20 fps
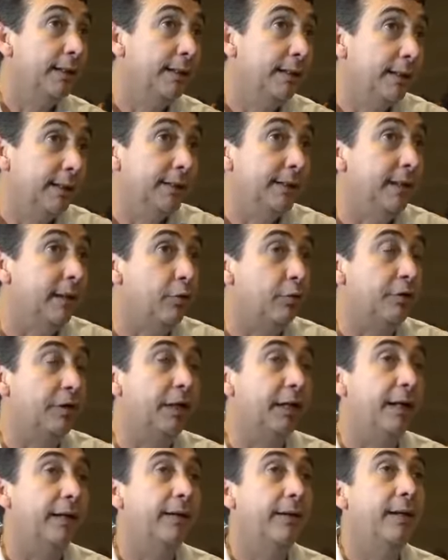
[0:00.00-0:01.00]
E, e é o
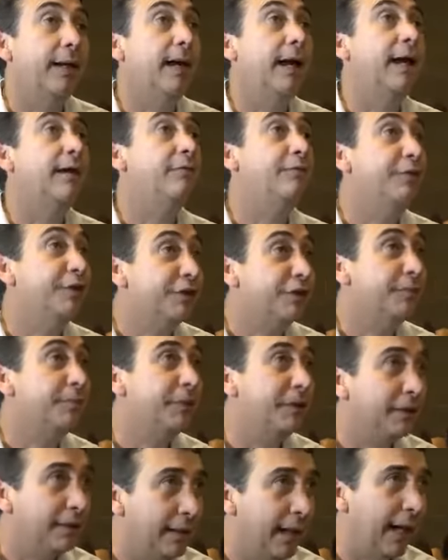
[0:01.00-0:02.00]
que? É
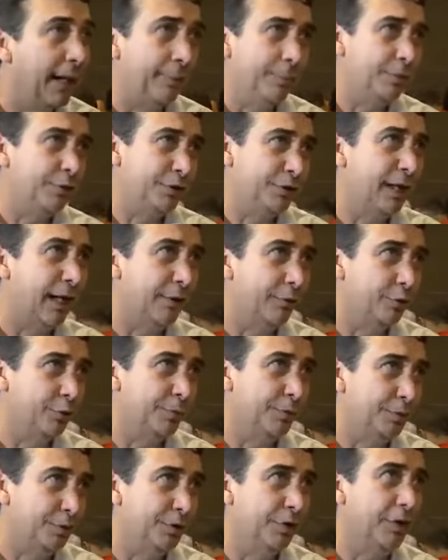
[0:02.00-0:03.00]
visibilidade para o Estado do Espírito